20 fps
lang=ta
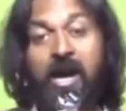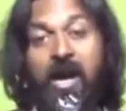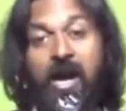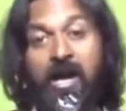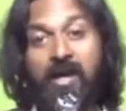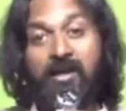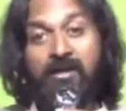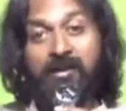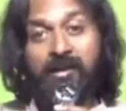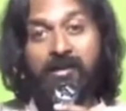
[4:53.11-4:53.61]

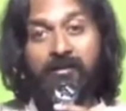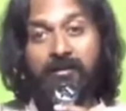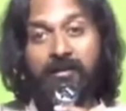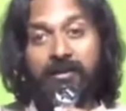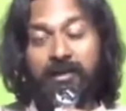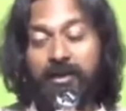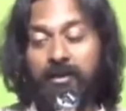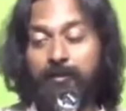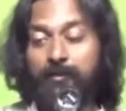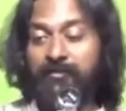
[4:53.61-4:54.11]
அடுத்த அறுபது
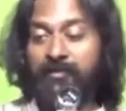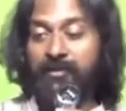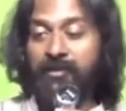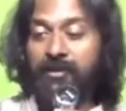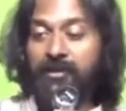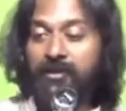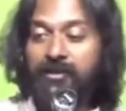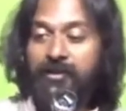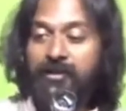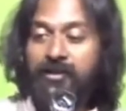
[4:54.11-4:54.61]
நாள் நம்ம வந்து
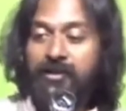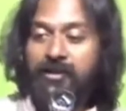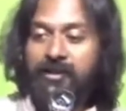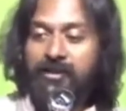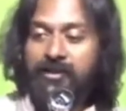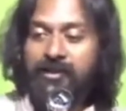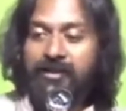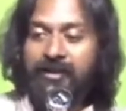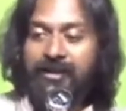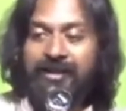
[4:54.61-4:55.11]

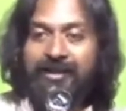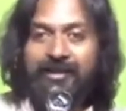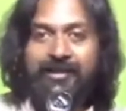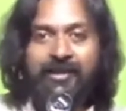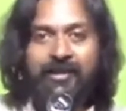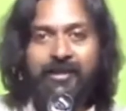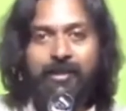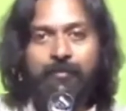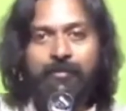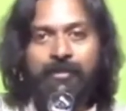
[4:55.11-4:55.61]
இது ஏர்
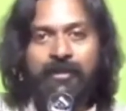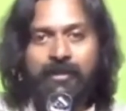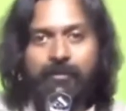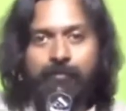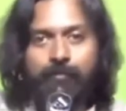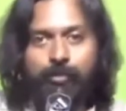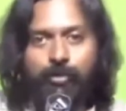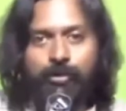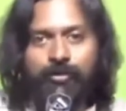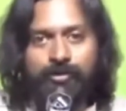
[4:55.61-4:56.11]
டைட்டாக அப்படியே
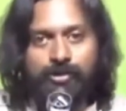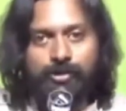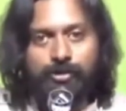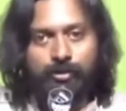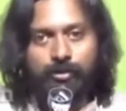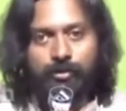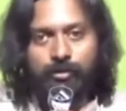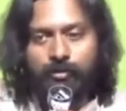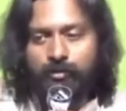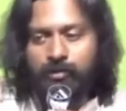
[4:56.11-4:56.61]
மூடி
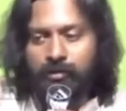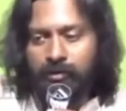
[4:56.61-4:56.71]
வச்சிடணும்